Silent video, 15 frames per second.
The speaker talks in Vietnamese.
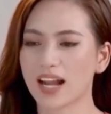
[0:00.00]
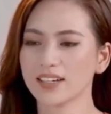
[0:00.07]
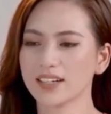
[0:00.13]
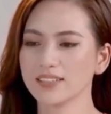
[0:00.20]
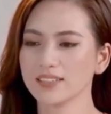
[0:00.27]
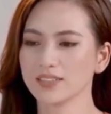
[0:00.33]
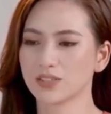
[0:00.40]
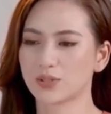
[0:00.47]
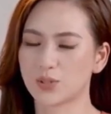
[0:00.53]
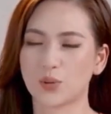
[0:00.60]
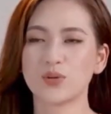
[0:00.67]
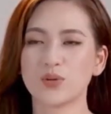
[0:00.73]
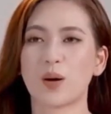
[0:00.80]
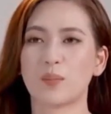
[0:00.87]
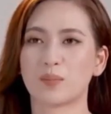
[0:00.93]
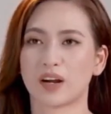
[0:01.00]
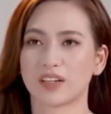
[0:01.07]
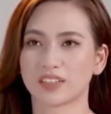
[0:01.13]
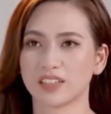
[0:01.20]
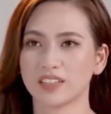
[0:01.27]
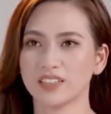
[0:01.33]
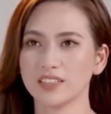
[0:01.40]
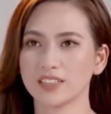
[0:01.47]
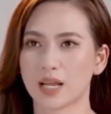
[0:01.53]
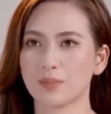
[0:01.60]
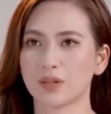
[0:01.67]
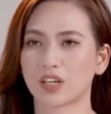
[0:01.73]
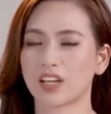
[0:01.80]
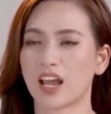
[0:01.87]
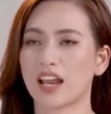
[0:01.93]
gắng chủ động mọi thứ để
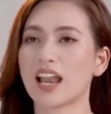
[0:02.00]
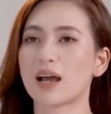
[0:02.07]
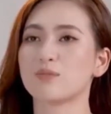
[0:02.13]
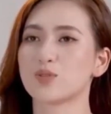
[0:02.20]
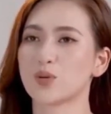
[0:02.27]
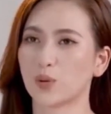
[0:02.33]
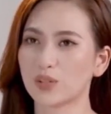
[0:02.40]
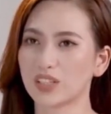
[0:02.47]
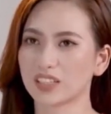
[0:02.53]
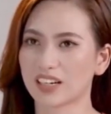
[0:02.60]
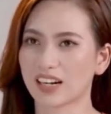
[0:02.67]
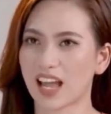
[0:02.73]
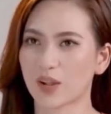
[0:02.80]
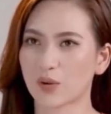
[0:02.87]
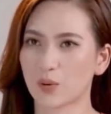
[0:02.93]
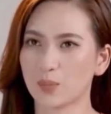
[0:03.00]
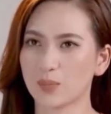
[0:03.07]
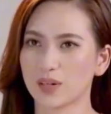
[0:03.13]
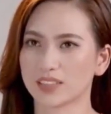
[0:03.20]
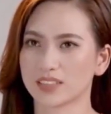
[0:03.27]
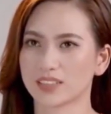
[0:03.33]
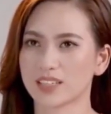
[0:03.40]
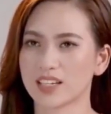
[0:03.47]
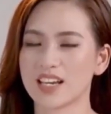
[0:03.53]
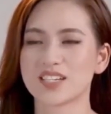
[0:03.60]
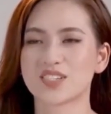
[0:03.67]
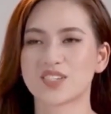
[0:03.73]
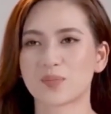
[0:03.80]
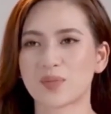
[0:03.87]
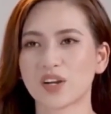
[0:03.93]
mình có thể làm chủ từ tương lai của mình
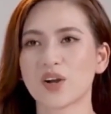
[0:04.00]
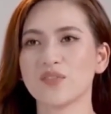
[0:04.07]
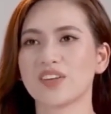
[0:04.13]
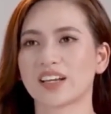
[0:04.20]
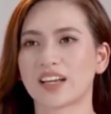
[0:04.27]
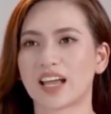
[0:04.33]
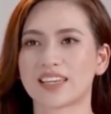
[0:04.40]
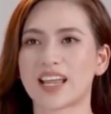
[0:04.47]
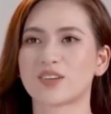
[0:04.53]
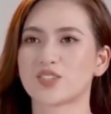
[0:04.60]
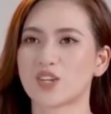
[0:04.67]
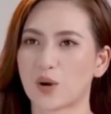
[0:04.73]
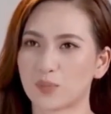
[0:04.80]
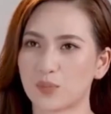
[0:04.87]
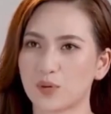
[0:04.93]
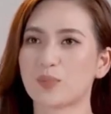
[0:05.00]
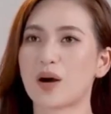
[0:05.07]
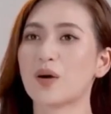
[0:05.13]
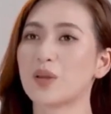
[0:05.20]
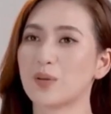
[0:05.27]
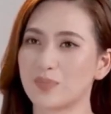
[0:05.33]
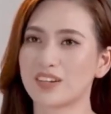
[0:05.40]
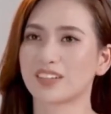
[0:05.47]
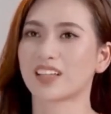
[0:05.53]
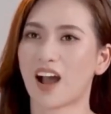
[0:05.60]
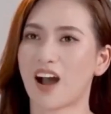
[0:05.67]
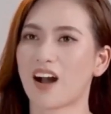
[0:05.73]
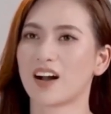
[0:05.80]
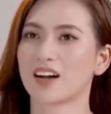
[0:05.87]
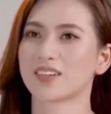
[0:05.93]
trong đó có việc là anh đào chọn mua bảo hiểm nhân
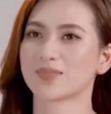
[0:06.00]
thọ